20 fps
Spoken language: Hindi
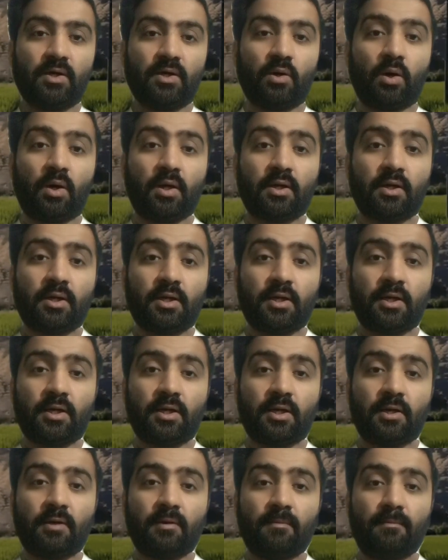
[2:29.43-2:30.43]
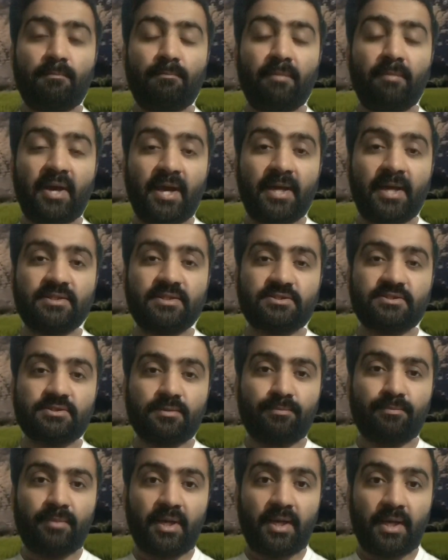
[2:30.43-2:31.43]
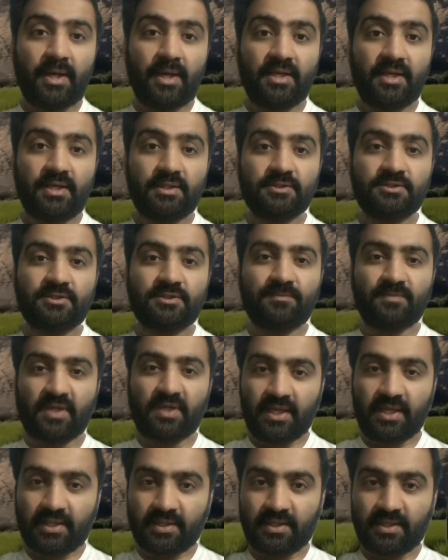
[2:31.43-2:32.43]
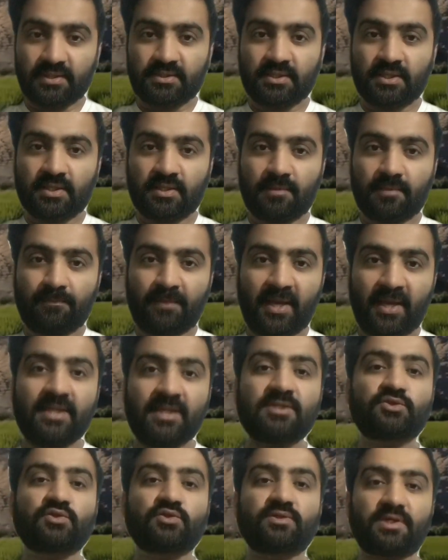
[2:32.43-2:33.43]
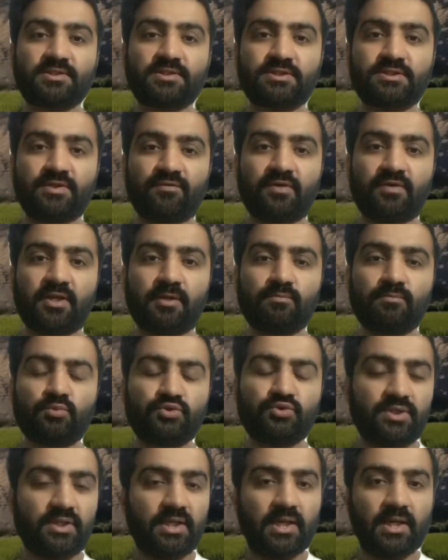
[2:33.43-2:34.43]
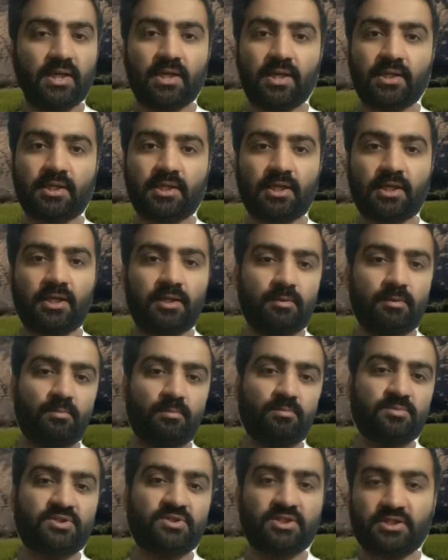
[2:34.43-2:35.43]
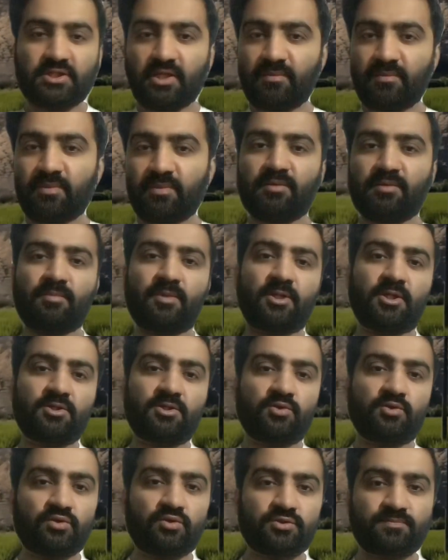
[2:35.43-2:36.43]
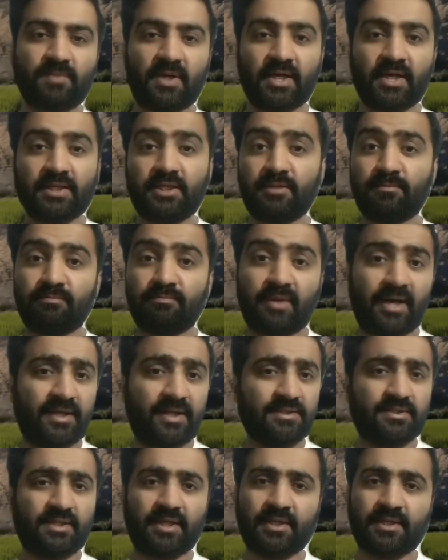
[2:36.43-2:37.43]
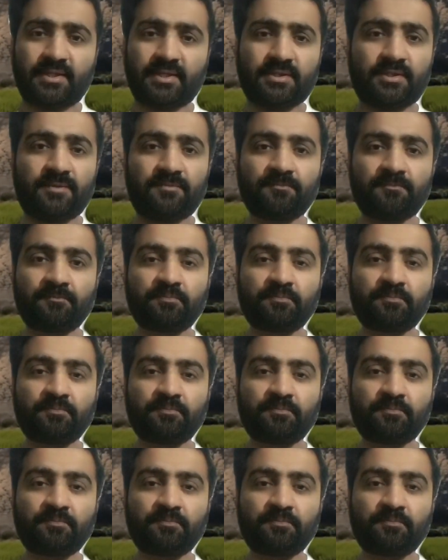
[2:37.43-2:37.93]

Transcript: और मैच मैं जब देख रहा था पहले जो दस ओवर हैं मुझे लगा कि जितने भी मेरे दोस्त बाकी हम मैच देख रहे थे